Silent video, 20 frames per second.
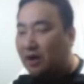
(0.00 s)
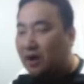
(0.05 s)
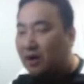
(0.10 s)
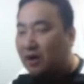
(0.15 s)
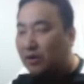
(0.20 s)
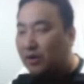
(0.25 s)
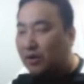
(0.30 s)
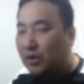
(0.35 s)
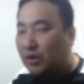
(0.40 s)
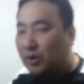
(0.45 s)

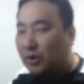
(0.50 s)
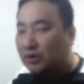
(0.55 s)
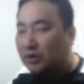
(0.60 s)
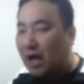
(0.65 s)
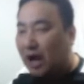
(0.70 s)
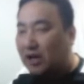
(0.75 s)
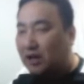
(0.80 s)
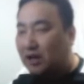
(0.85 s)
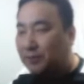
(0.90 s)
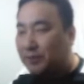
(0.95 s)
cool,
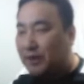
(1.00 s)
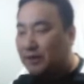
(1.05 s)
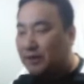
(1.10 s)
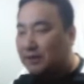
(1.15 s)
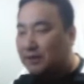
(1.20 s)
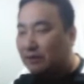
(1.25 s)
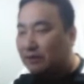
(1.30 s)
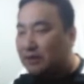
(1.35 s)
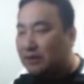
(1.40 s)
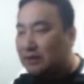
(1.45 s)
dark
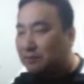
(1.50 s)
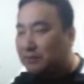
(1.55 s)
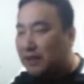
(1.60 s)
place라고 했습니다.